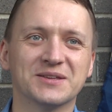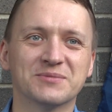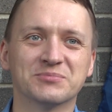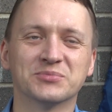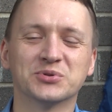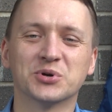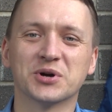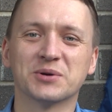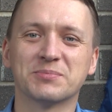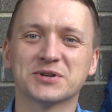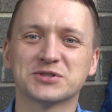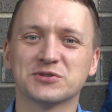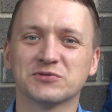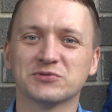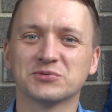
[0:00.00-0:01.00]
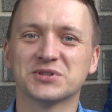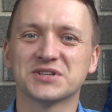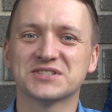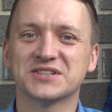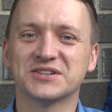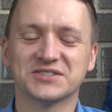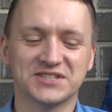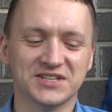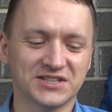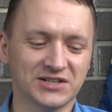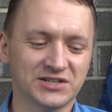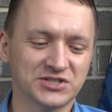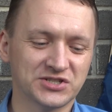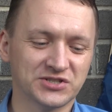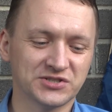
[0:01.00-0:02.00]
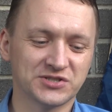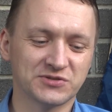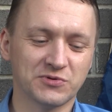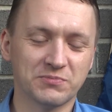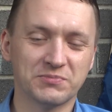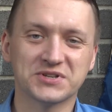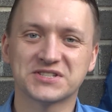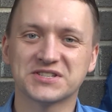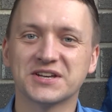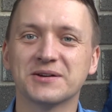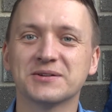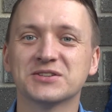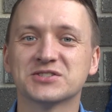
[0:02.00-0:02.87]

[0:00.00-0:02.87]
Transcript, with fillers: им много постов тут досталось, это лишилась своего поста